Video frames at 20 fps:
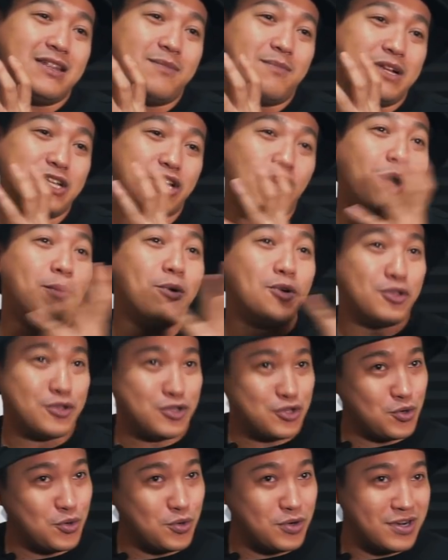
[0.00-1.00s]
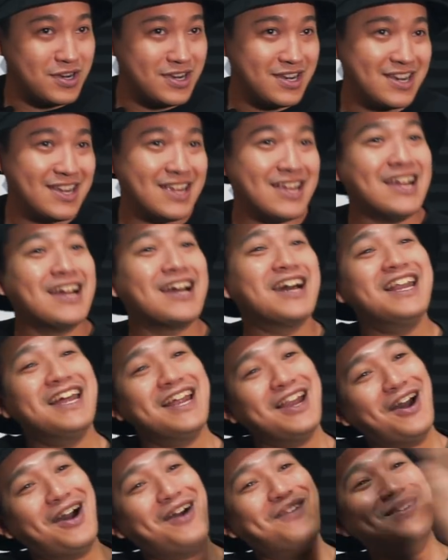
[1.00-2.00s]
มาชอบออโตจูนก็เล
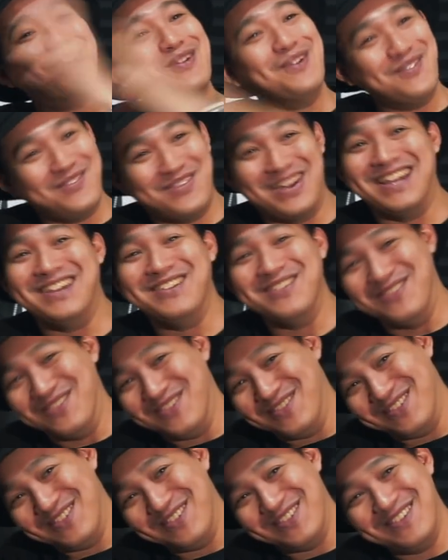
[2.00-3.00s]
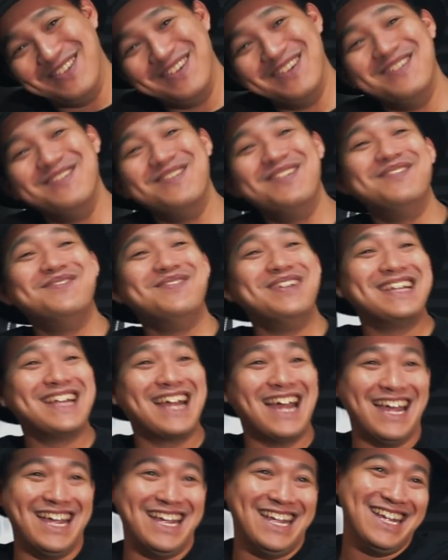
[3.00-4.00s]
ยเราเอามารวมกันเลยว่ามันเป็น
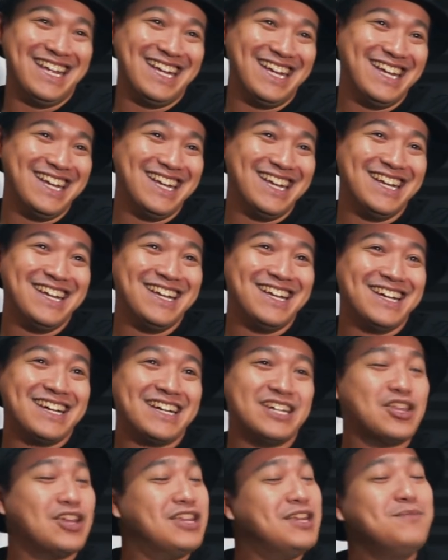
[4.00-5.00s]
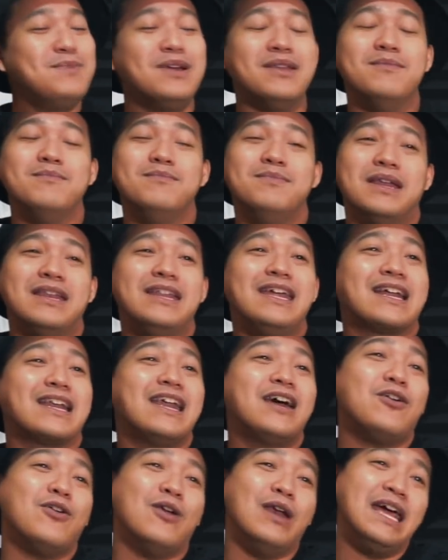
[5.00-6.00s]
ไงคือตอนนี้เหมือนเด็ก
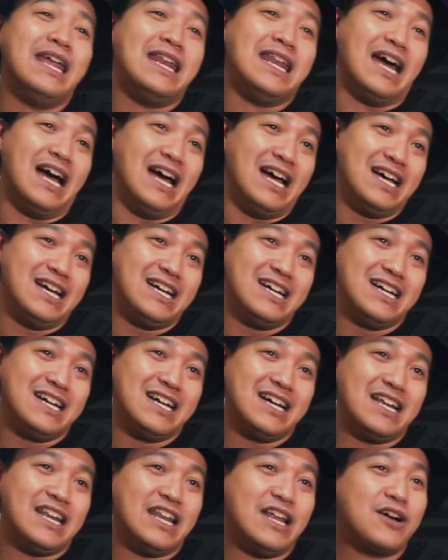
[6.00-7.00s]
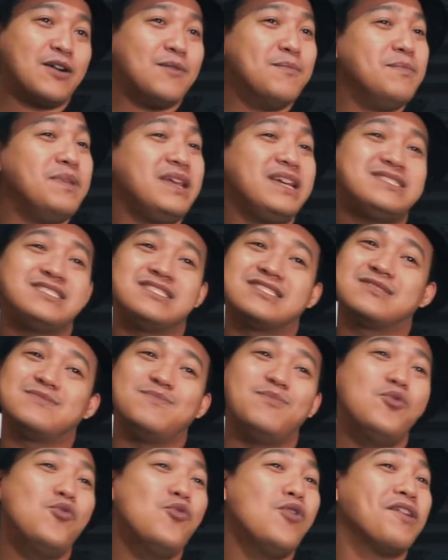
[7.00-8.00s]
ได้ของเล่น แล้วก็มิกซ์
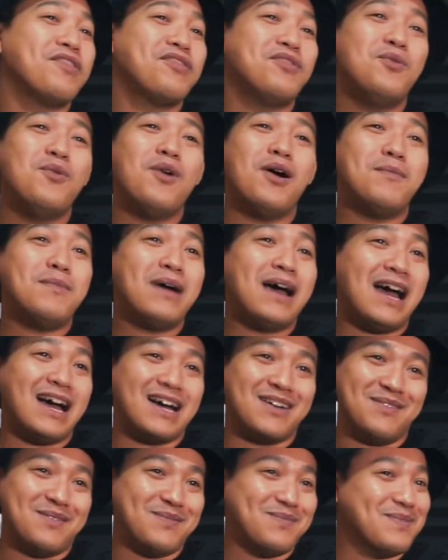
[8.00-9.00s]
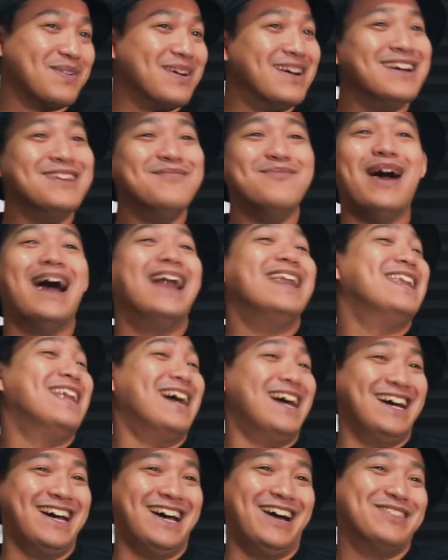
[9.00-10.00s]
มั่วตัวมากมัน
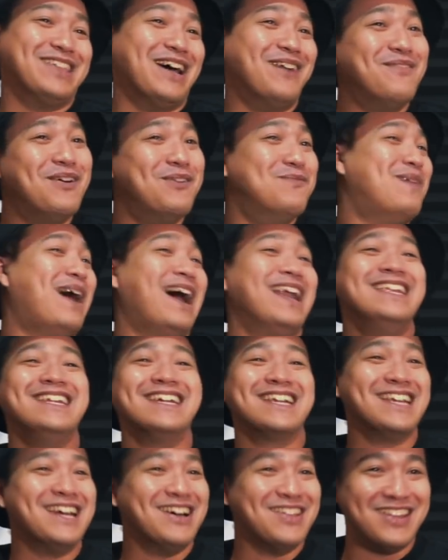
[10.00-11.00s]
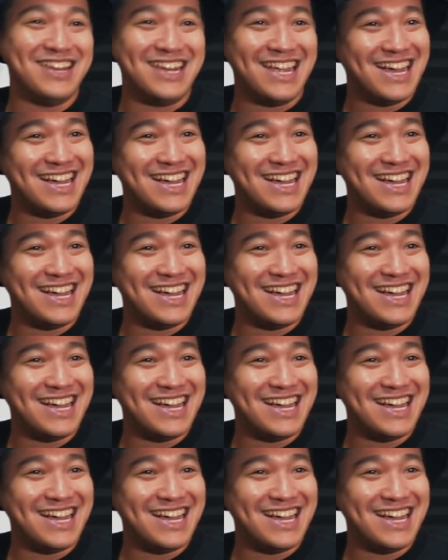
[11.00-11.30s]
เอาทำเอามันอย่างเดียวตอนเนี้